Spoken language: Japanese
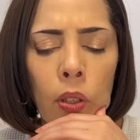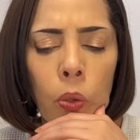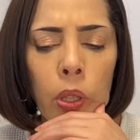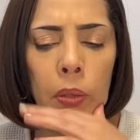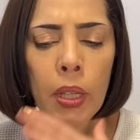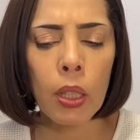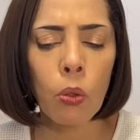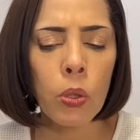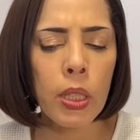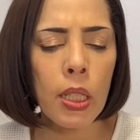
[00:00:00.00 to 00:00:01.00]
これは
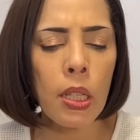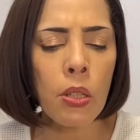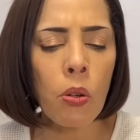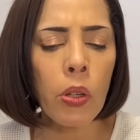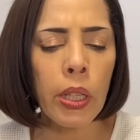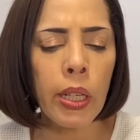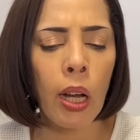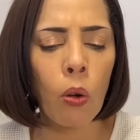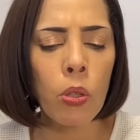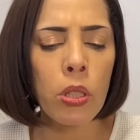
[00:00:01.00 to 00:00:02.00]
個人消費
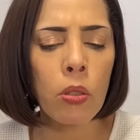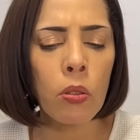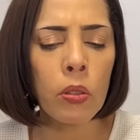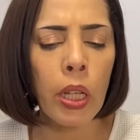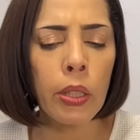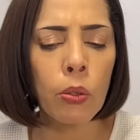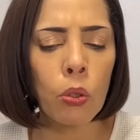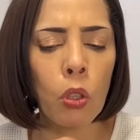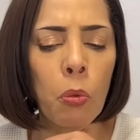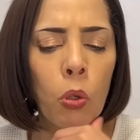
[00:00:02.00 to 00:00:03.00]
が落ち込んでいるこ
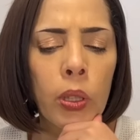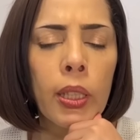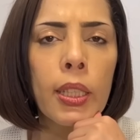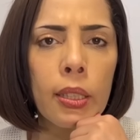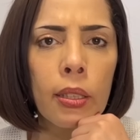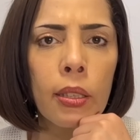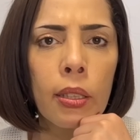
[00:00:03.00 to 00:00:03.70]
とも大きいです。